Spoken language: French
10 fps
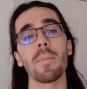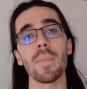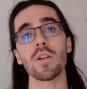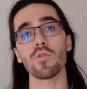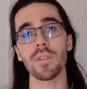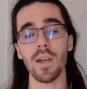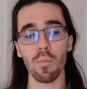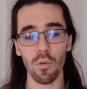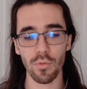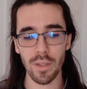Mais je tiens
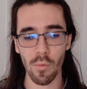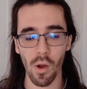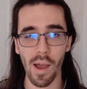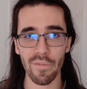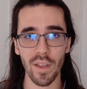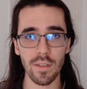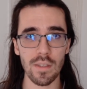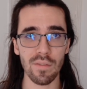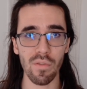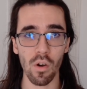profondément à faire
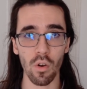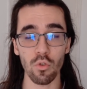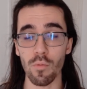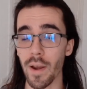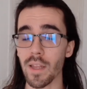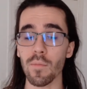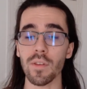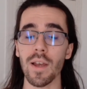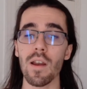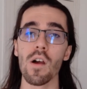des efforts de malade
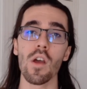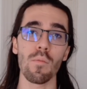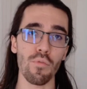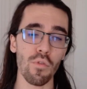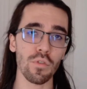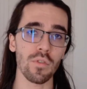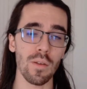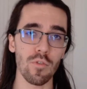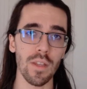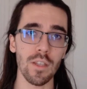mental pour ce
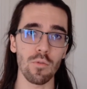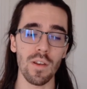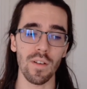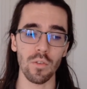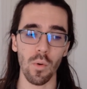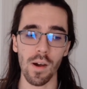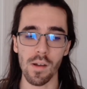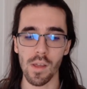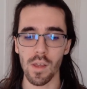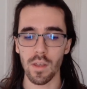début d'année 2023.
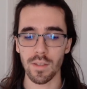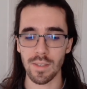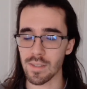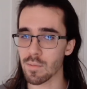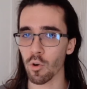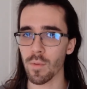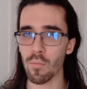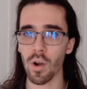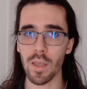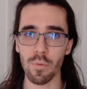Ces 6 premiers
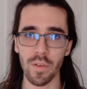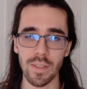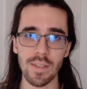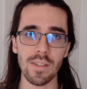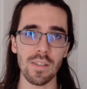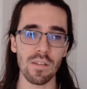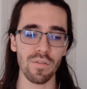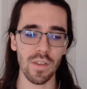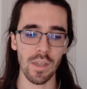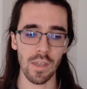mois, ils peuvent être
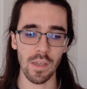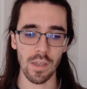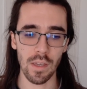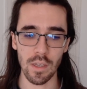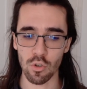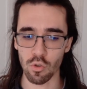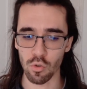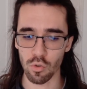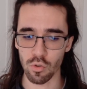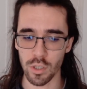décisifs et, et
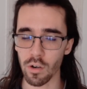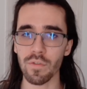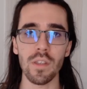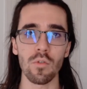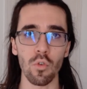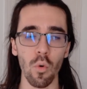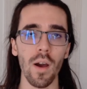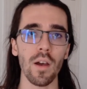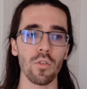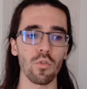j'ai envie de
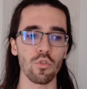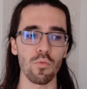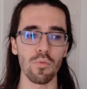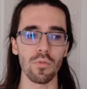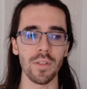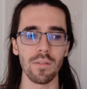croire que je peux